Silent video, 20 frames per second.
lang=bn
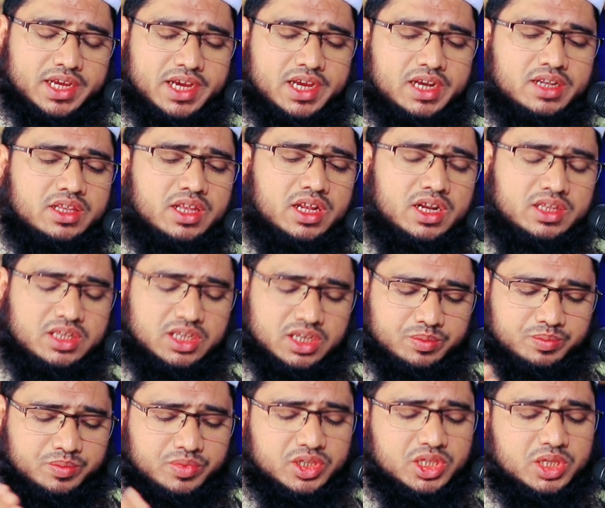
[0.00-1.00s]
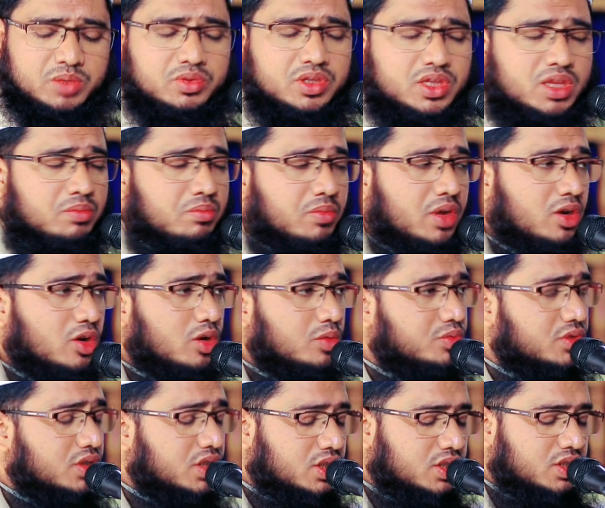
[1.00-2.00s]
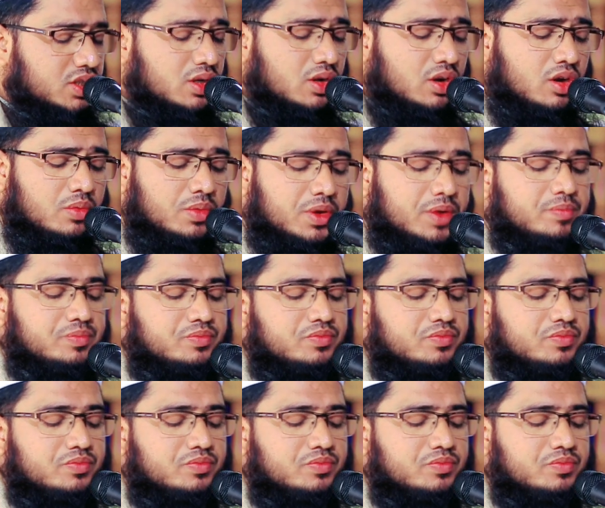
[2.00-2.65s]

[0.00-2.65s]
এর দ্বারাতেই পৃথিবীতে মানব সৃষ্টি হবে